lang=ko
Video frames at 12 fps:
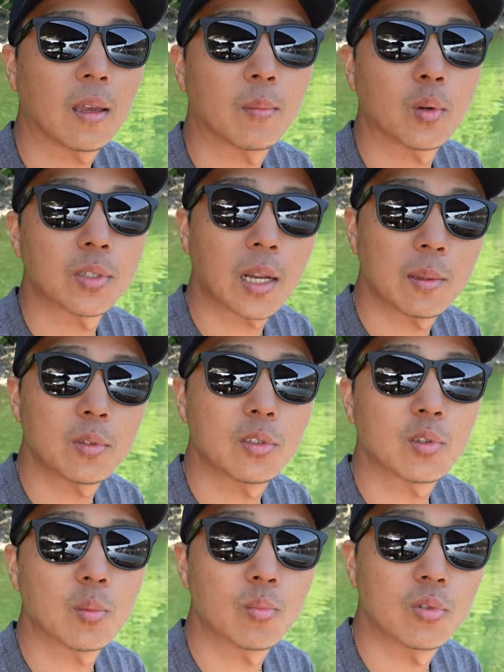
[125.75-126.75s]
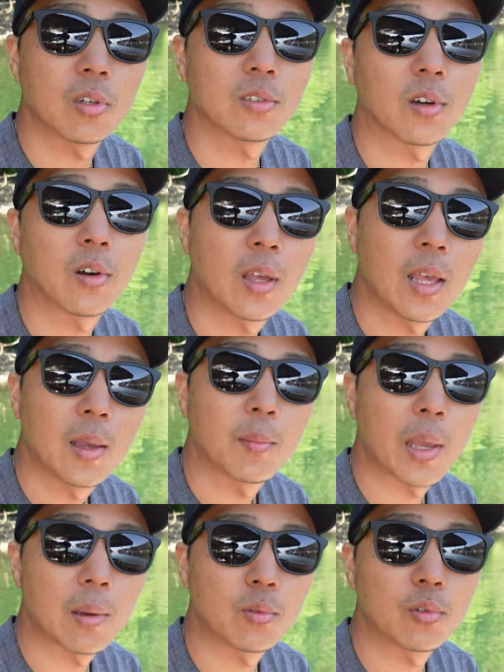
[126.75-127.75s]
뭐 사람들도 좀 불러서
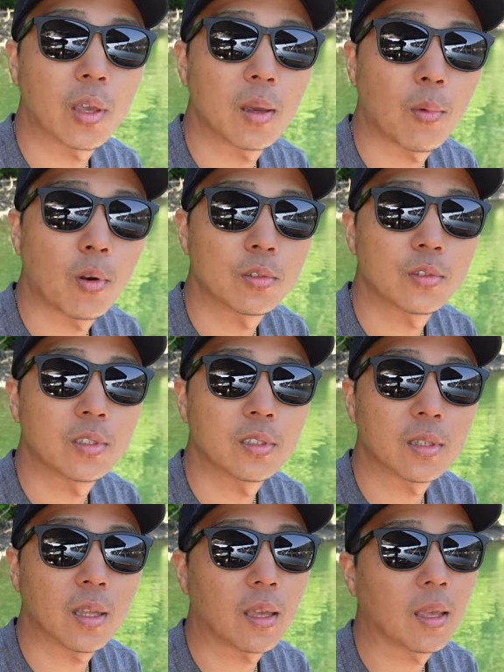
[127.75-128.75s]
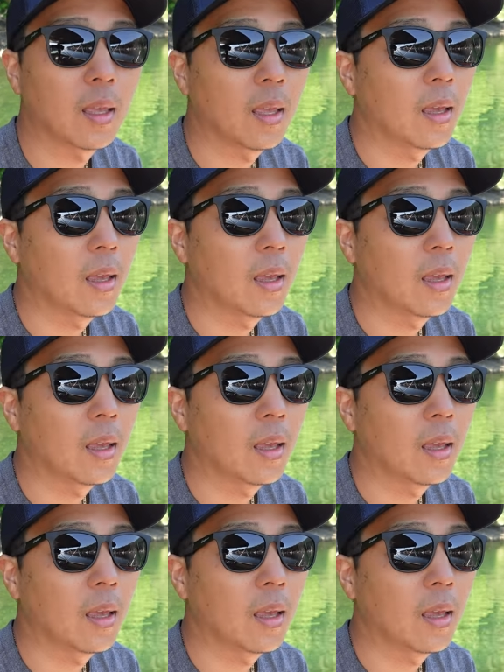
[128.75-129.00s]
배부르게 먹을 수 있는데